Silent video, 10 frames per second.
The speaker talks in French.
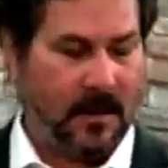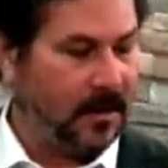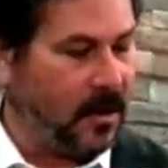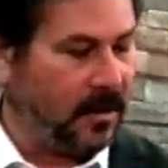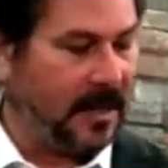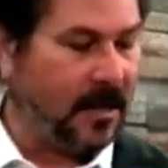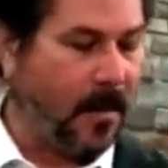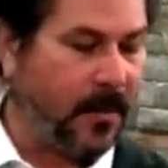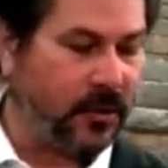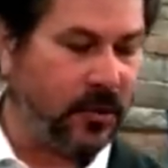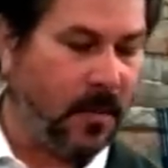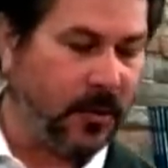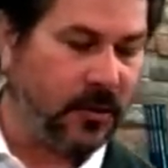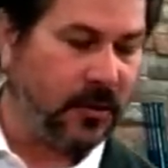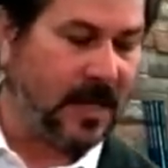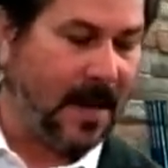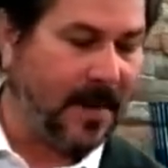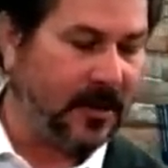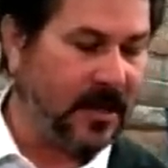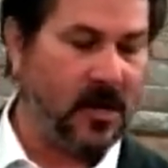Donc, ils n'ont pas, juste
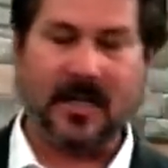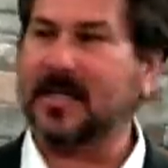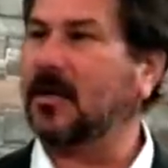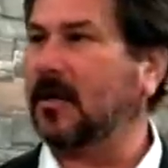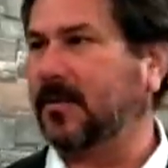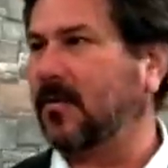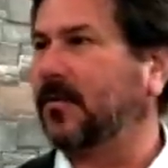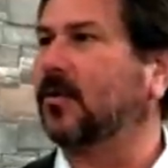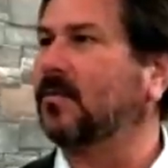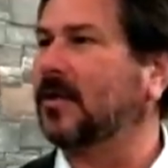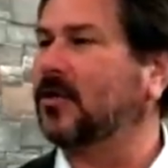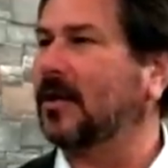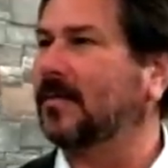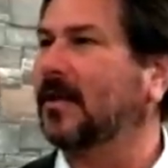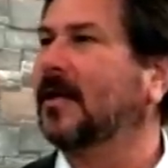abandonné leurs idoles puis ils ont fait une bonne job.